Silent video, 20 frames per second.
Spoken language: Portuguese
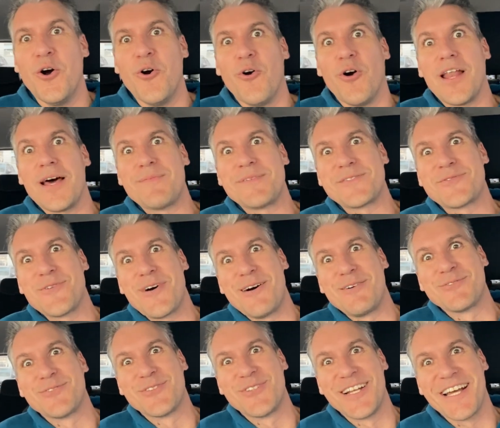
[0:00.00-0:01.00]
Olá
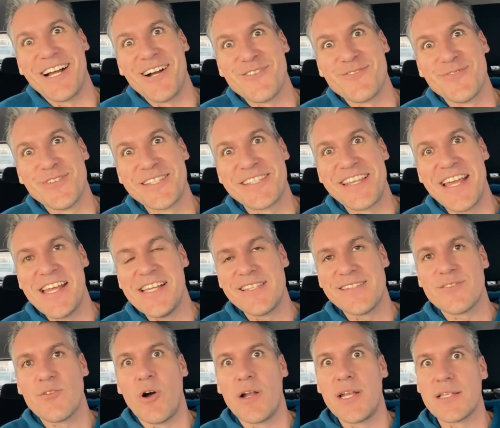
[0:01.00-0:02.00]
pessoal, tudo legal com
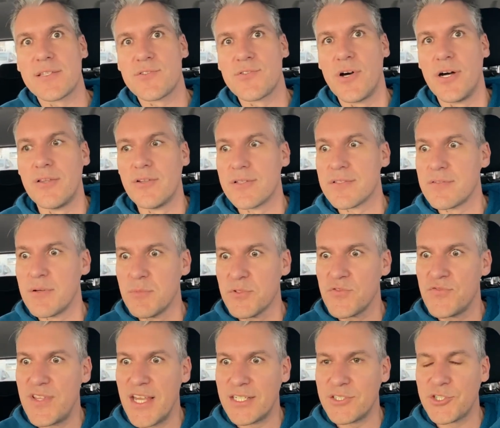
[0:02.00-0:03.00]
vocês? Olha só, nós vamos
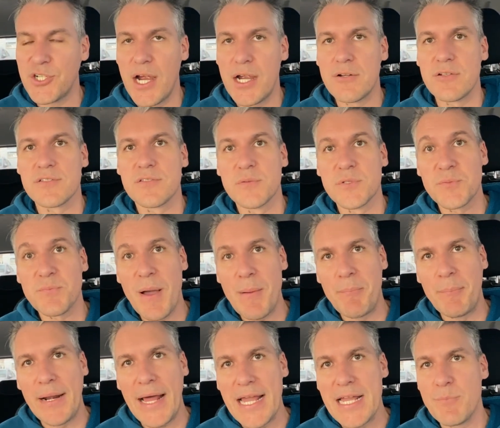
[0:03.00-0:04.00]
viajar, nós vamos pra
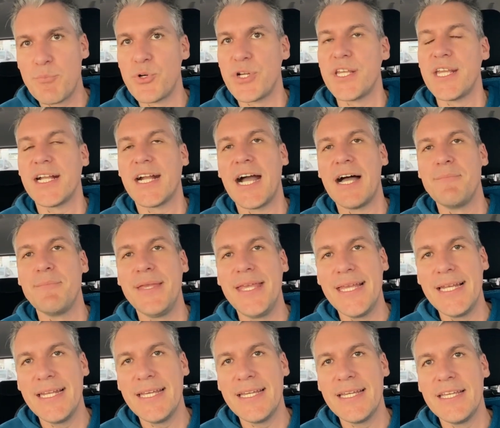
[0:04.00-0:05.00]
praia porque
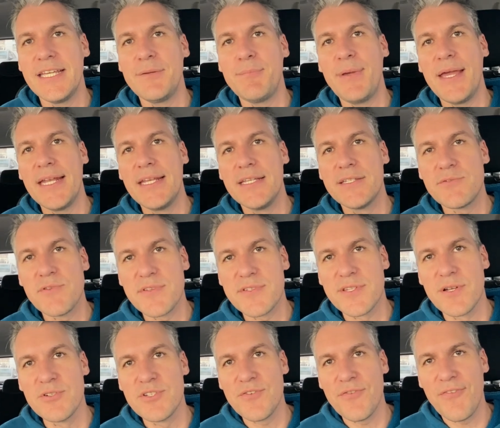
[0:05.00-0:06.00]
Camille e Benício
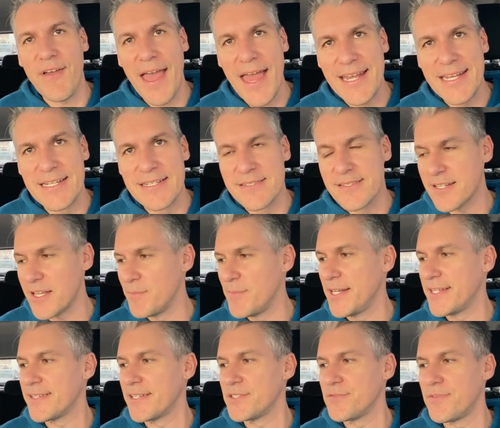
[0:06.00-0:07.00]
estão de férias.
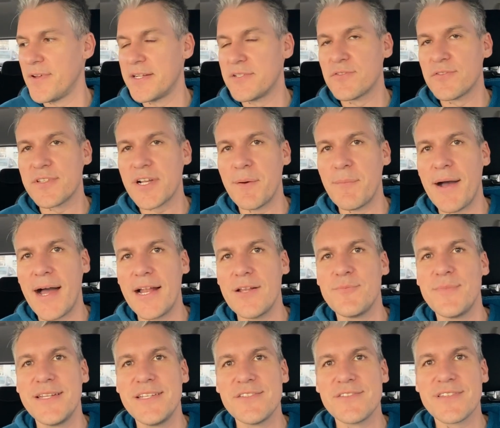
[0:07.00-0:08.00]
Camille tá de férias do trabalho,
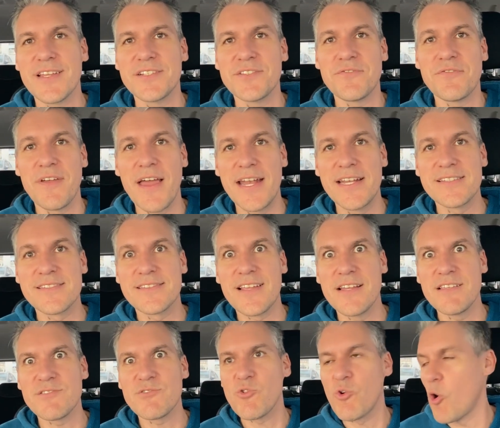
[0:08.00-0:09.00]
Benício tá de férias da
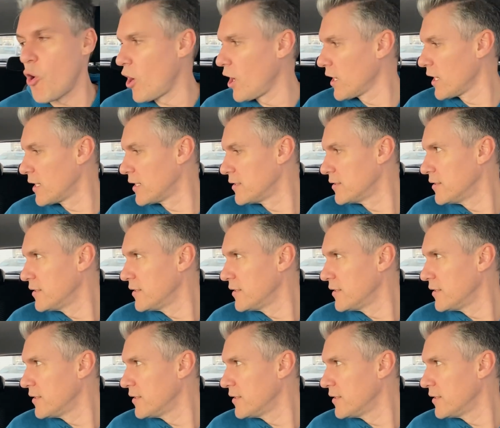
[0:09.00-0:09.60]
escola.